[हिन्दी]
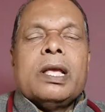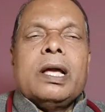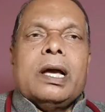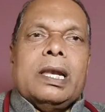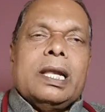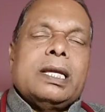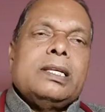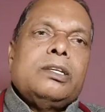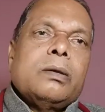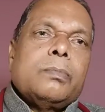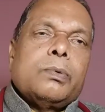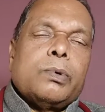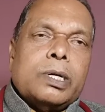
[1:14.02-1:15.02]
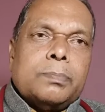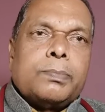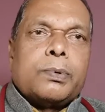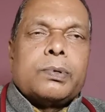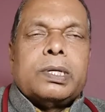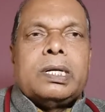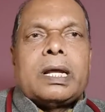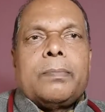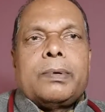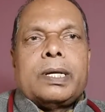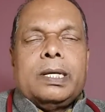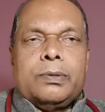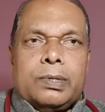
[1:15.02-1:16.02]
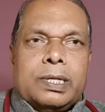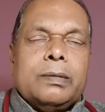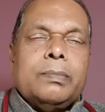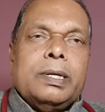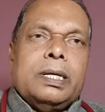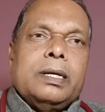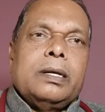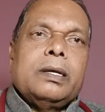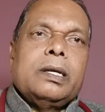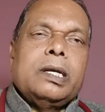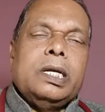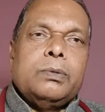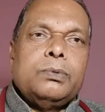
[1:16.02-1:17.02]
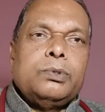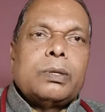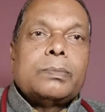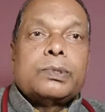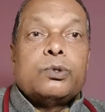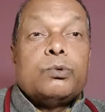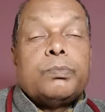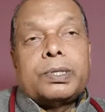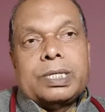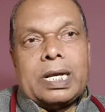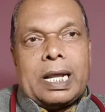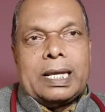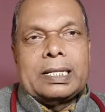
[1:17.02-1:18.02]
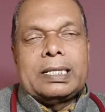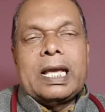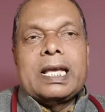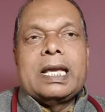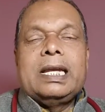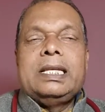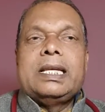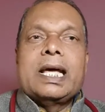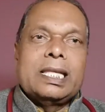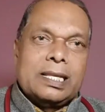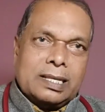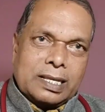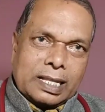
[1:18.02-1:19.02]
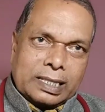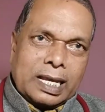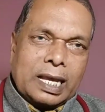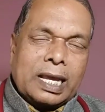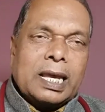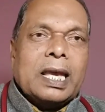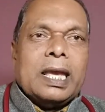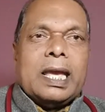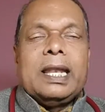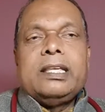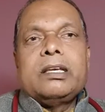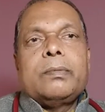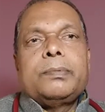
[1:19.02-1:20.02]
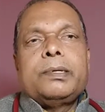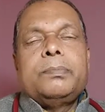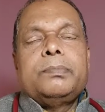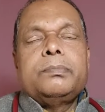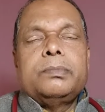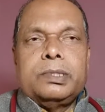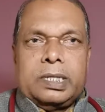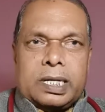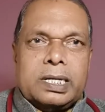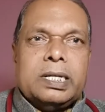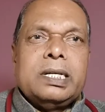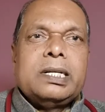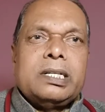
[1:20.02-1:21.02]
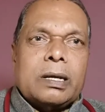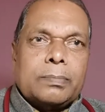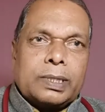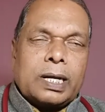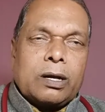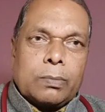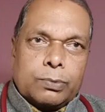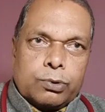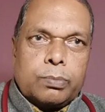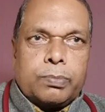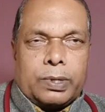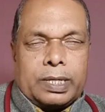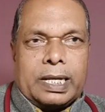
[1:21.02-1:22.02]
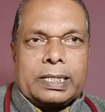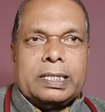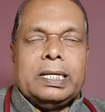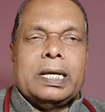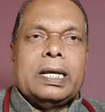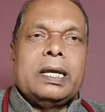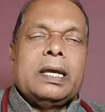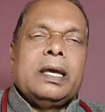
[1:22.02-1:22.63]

लेकिन जब वही प्रोटीन आपके यूरिन में न्यूनतम से ऊपर चला जाता है यानी ज़्यादा जाता है यानी जब आपकी किडनी की क्षमता कमज़ोर पड़ जाती है